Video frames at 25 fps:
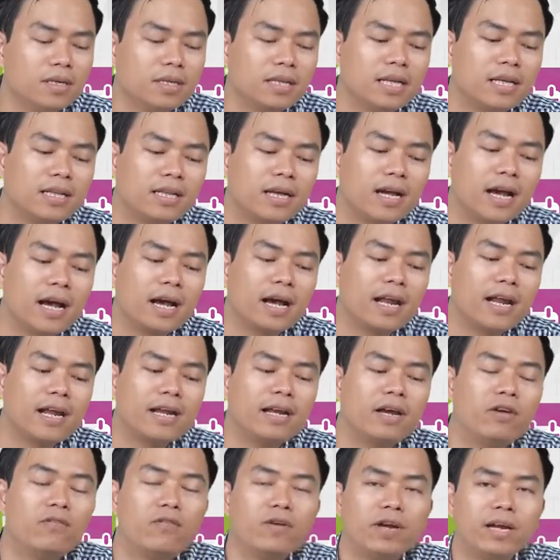Thì tất cả cái này
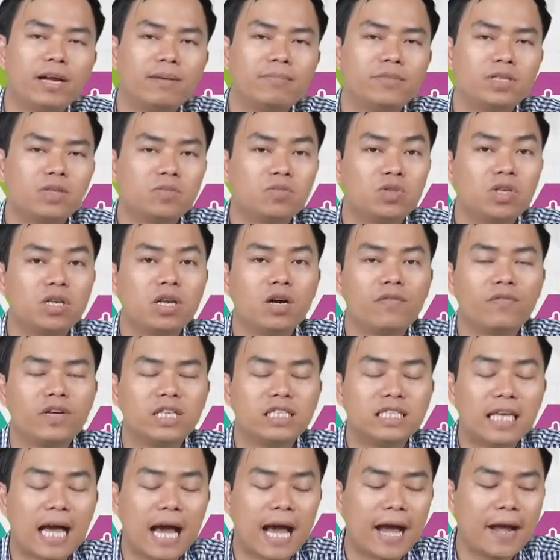đều phải nằm trong chiến lược về
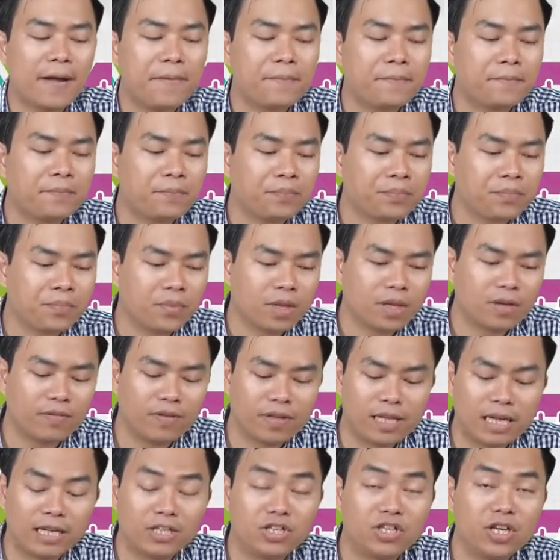giá, về
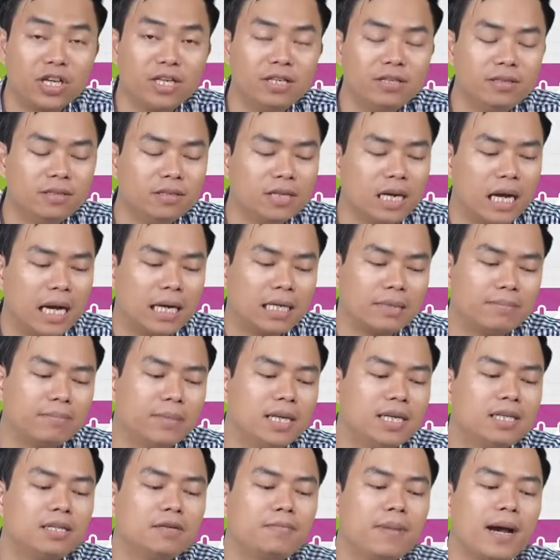tài chính. À, B
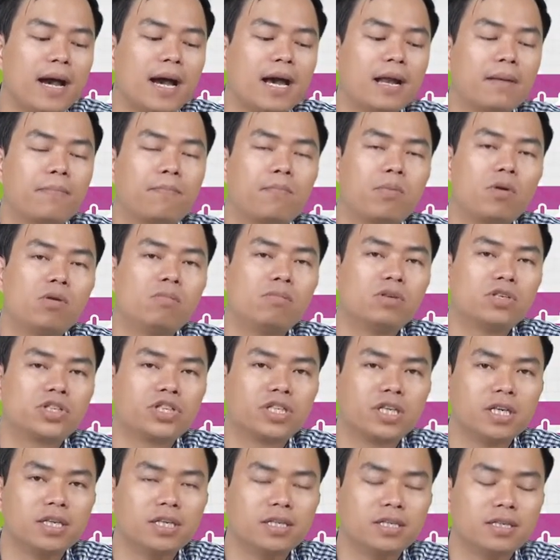thứ ba là
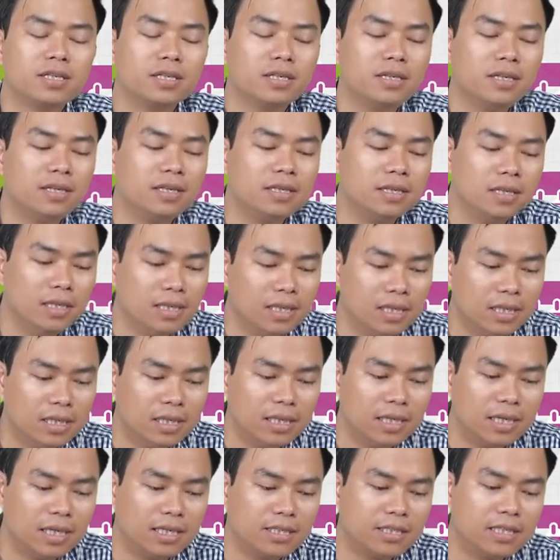promotion, tức là
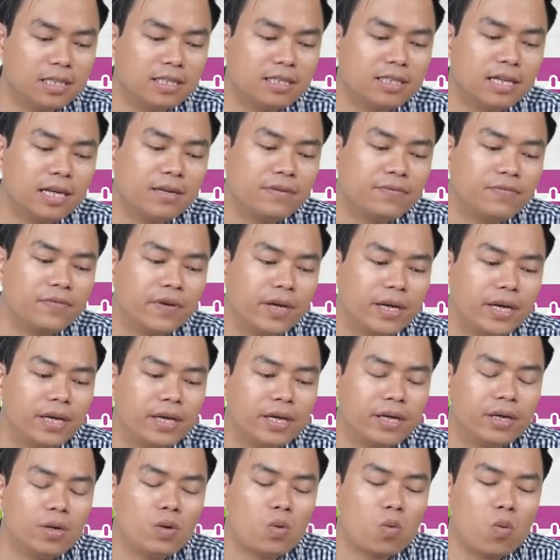à, chính sách về
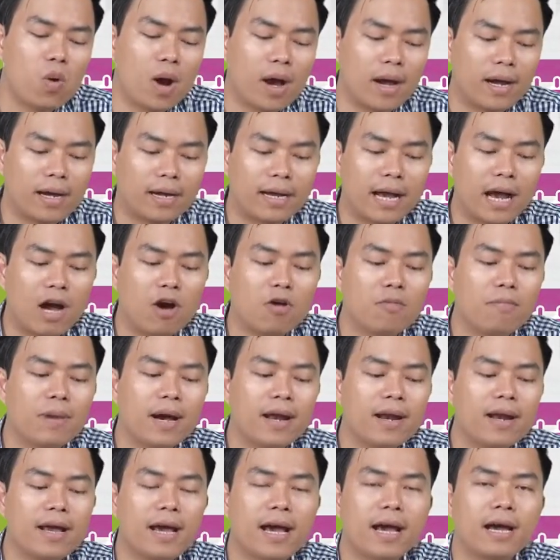quảng cáo
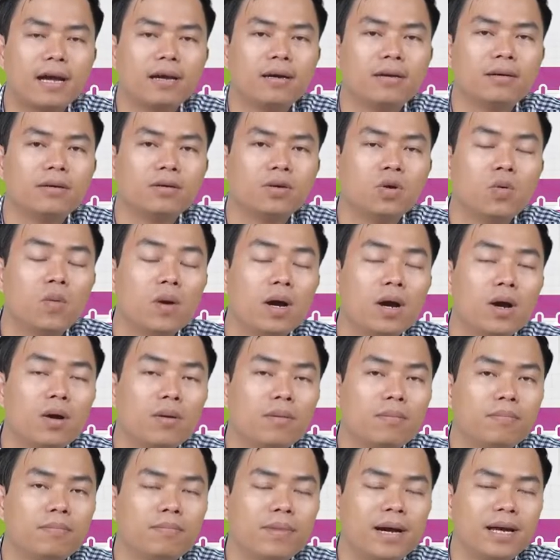bán hàng đúng không ạ?
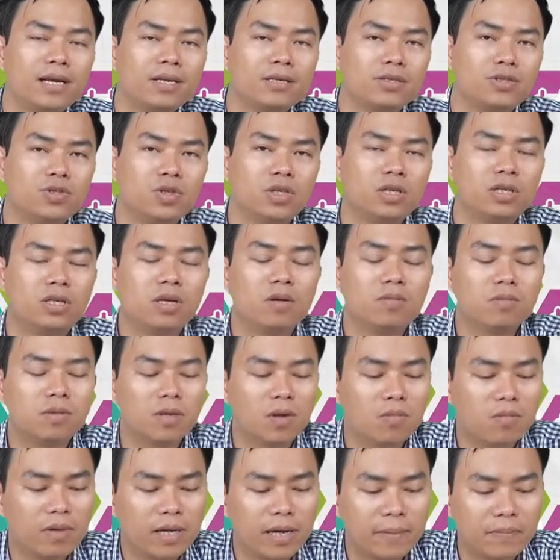Bạn truyền thông
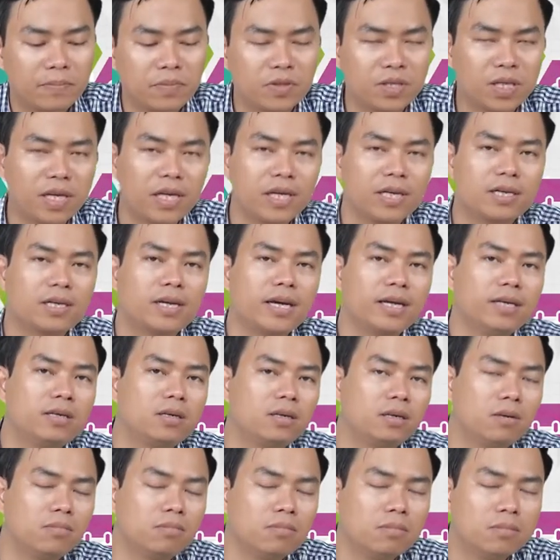thông điệp gì, kênh
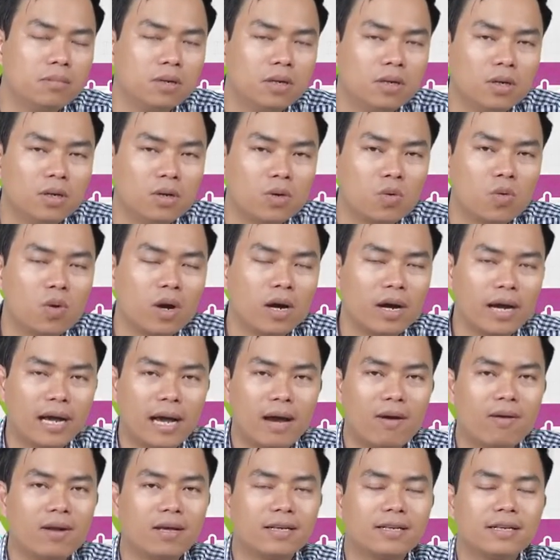công quảng
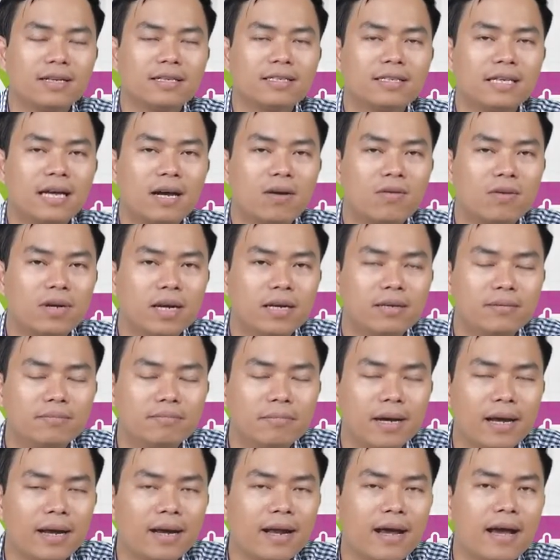cáo là ra sao, kênh
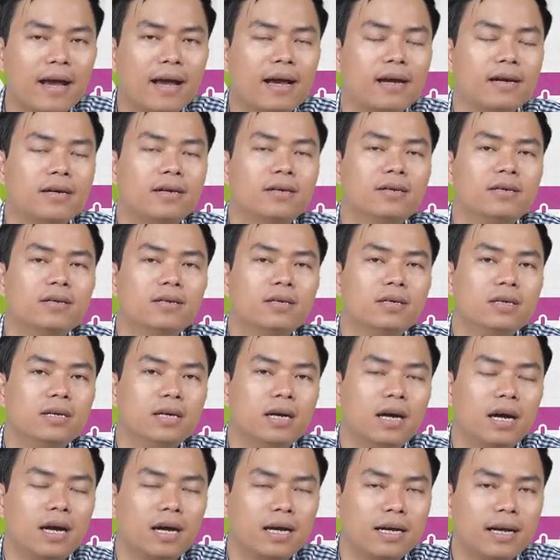bán hàng,
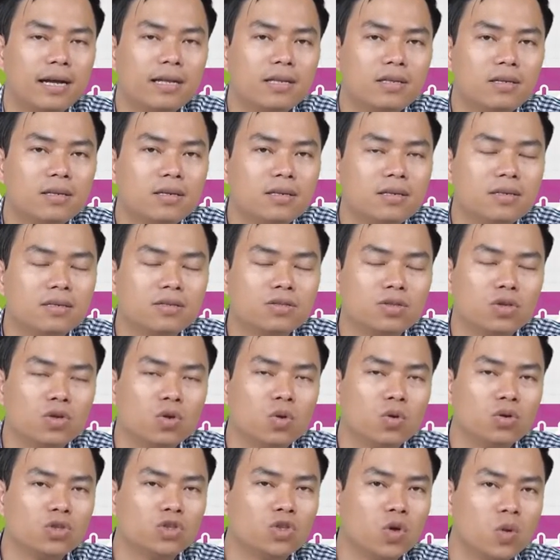à, cách thức,
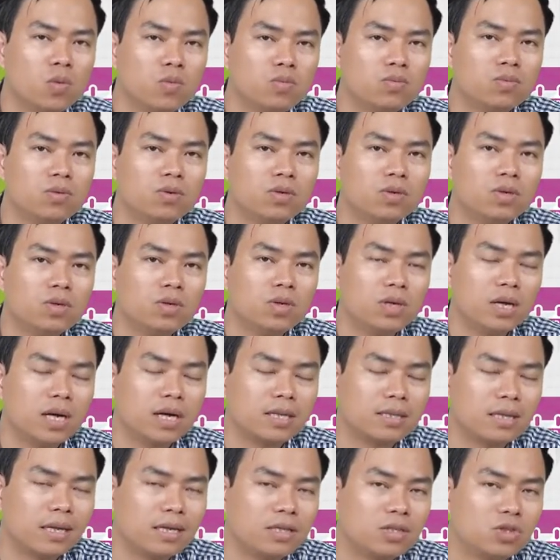nội dung, à,
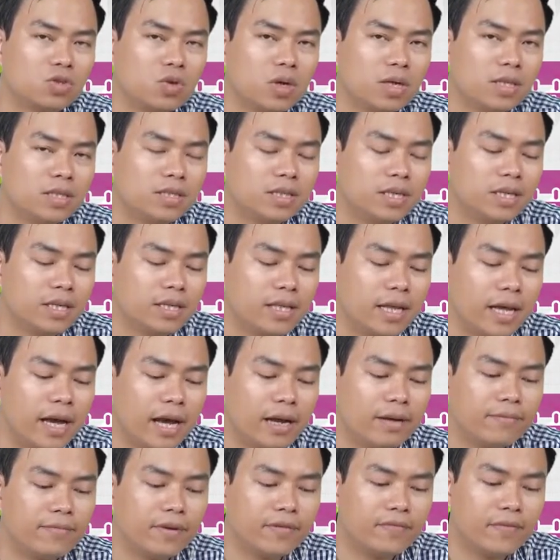tần suất, chi
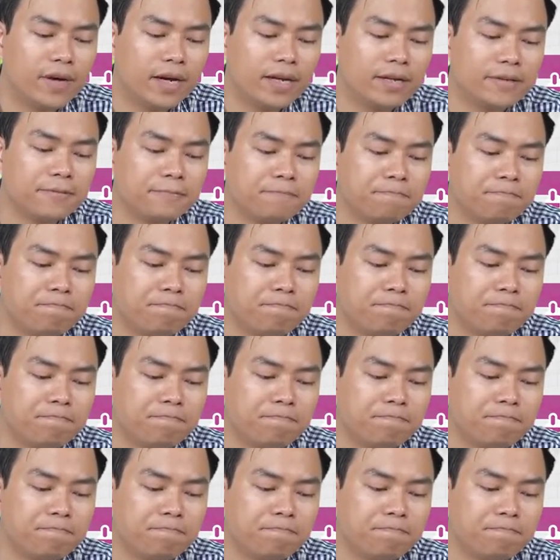tiền vân vân.